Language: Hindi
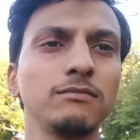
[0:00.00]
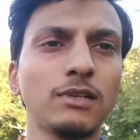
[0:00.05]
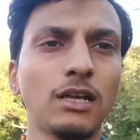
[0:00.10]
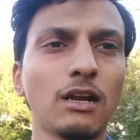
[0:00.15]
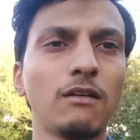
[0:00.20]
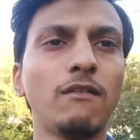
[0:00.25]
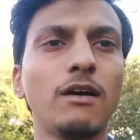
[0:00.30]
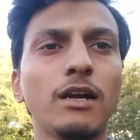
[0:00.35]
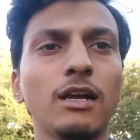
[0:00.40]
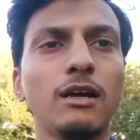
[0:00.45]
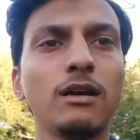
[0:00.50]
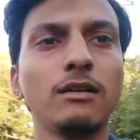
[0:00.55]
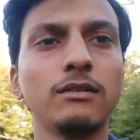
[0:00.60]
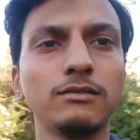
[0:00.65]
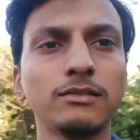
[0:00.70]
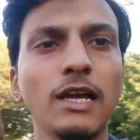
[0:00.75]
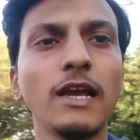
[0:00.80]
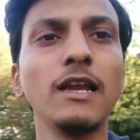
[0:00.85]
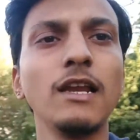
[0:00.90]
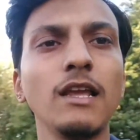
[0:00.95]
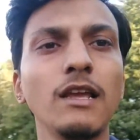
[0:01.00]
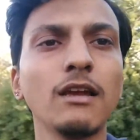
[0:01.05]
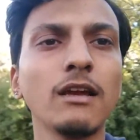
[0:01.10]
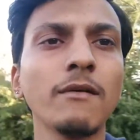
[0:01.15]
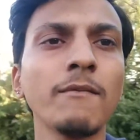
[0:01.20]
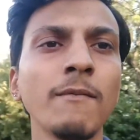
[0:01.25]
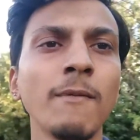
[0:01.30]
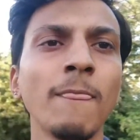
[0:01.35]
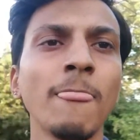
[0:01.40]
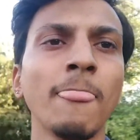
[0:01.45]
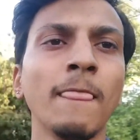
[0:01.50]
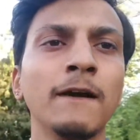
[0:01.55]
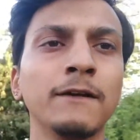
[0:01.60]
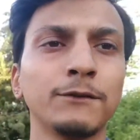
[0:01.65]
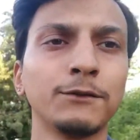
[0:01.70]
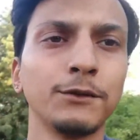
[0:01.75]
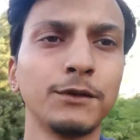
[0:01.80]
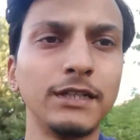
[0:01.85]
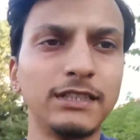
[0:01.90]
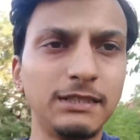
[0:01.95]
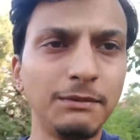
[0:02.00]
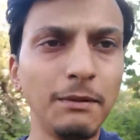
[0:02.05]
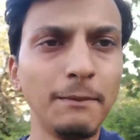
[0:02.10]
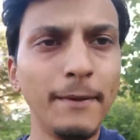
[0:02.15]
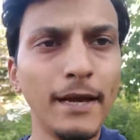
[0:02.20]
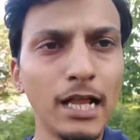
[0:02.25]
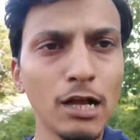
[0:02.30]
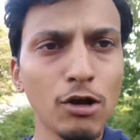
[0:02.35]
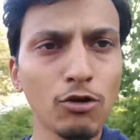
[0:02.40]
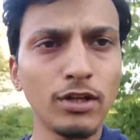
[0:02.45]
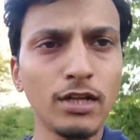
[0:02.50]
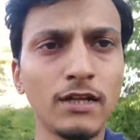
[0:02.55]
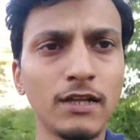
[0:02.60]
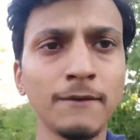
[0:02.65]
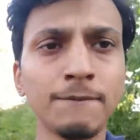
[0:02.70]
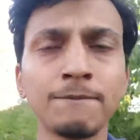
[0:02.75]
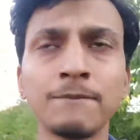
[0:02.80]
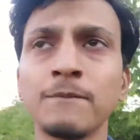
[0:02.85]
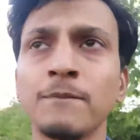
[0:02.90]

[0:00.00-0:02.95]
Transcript: करवाना सही नहीं है तो किसी भी मेल को दे दें